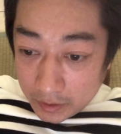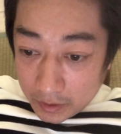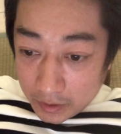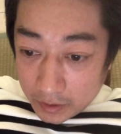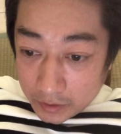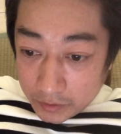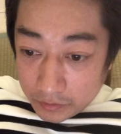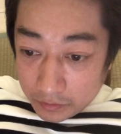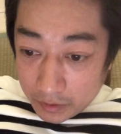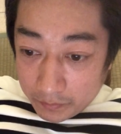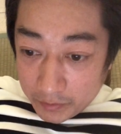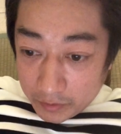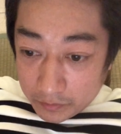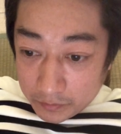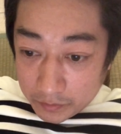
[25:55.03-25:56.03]
えー、必要な
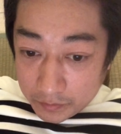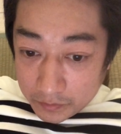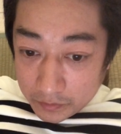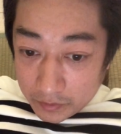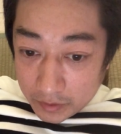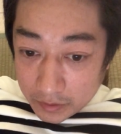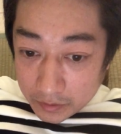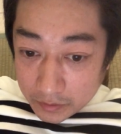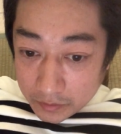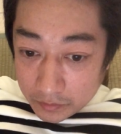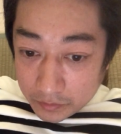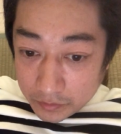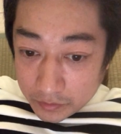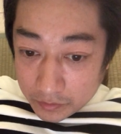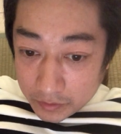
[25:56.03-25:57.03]
目の部分は
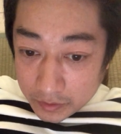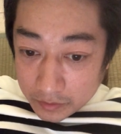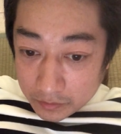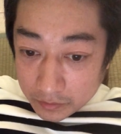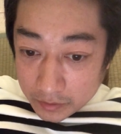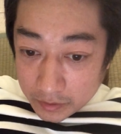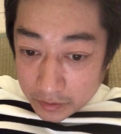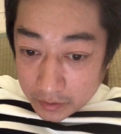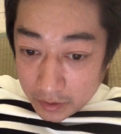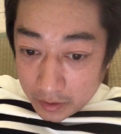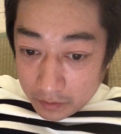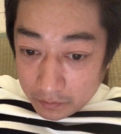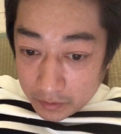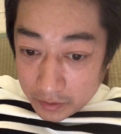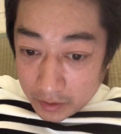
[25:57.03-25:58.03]
損傷ですと喫
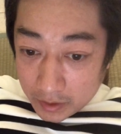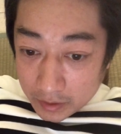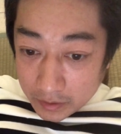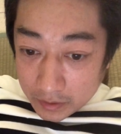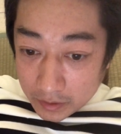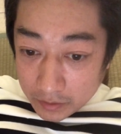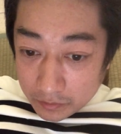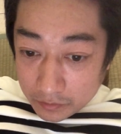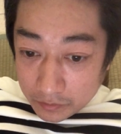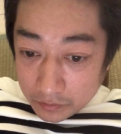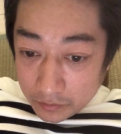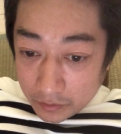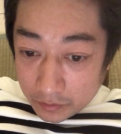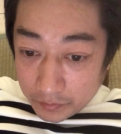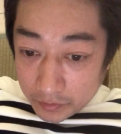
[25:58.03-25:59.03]
煙は2型糖
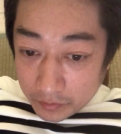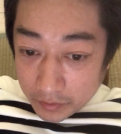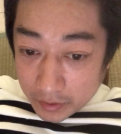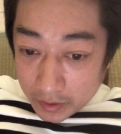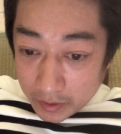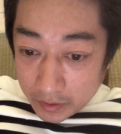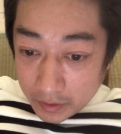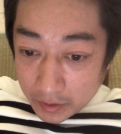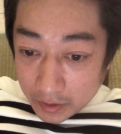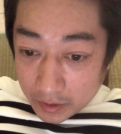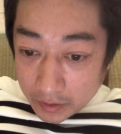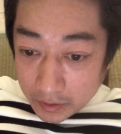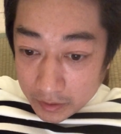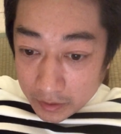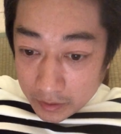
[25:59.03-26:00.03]
尿病の原因であ
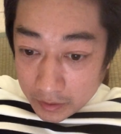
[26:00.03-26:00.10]
り